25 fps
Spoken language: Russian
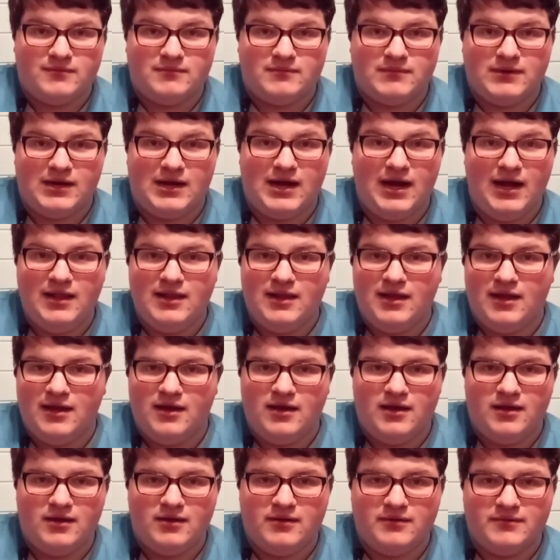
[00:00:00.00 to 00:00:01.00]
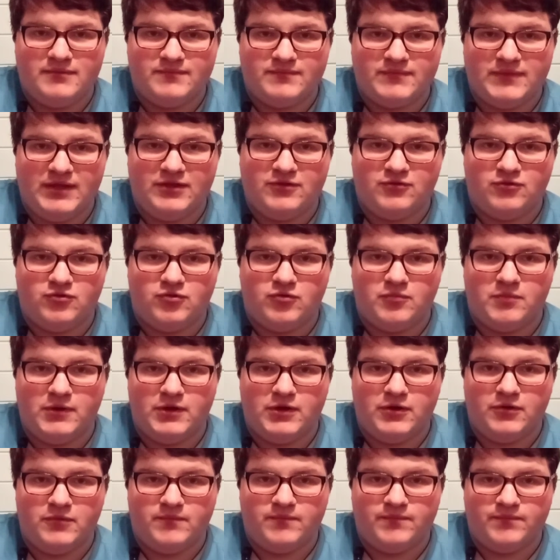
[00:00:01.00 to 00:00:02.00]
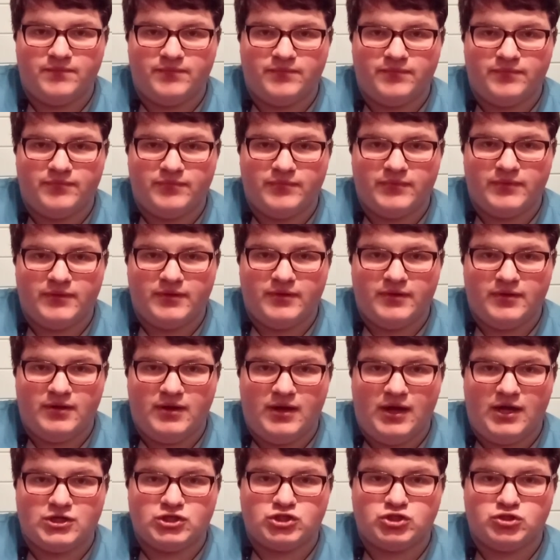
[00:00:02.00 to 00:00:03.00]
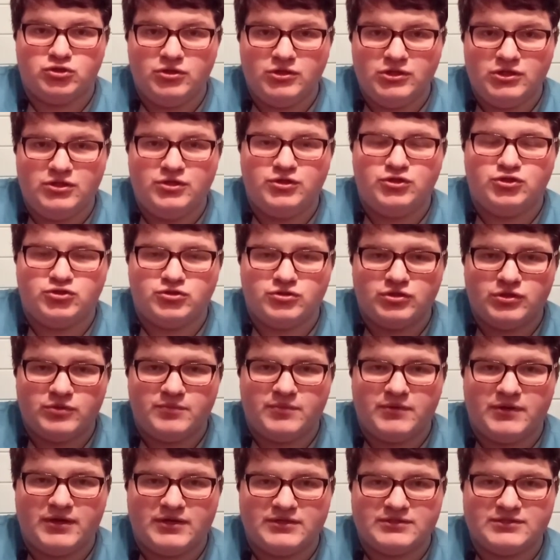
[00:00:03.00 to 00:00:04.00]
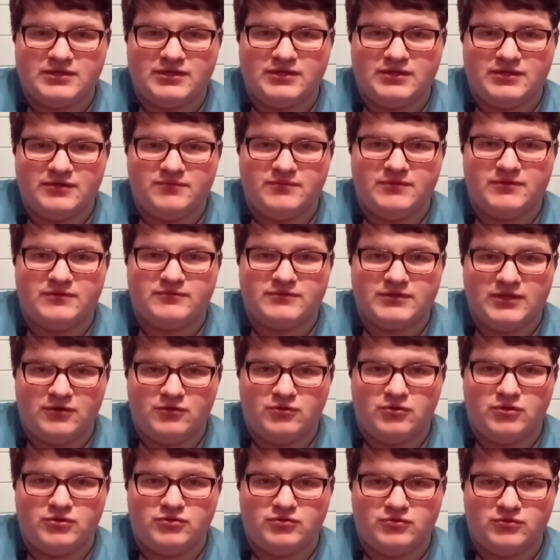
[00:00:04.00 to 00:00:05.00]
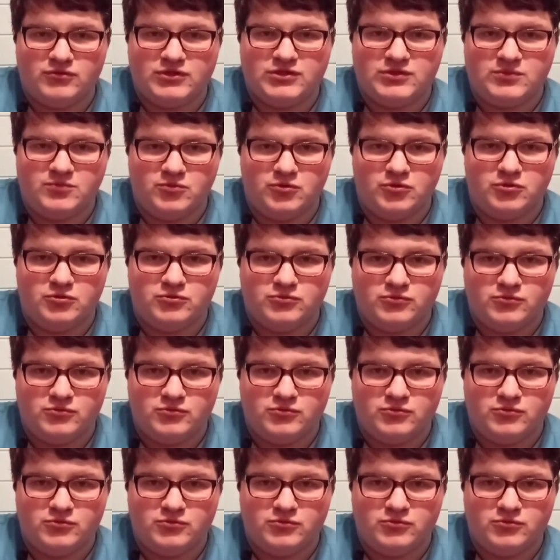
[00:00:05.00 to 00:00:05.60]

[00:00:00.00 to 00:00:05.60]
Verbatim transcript: Халя, я не окупаю. А что они еще не показали эфир 2 1 8?